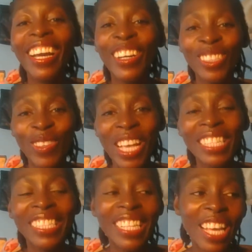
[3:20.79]
os voy a
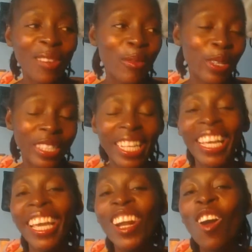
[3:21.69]
enseñar pues
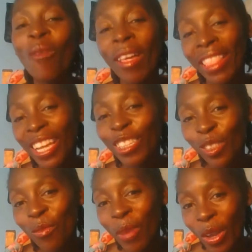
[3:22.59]
eh, cómo haceros
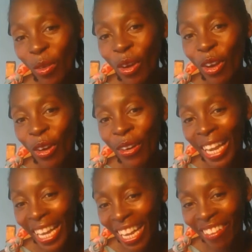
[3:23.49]
un pañuelo en
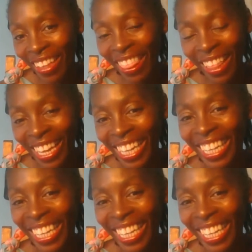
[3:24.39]
la cabeza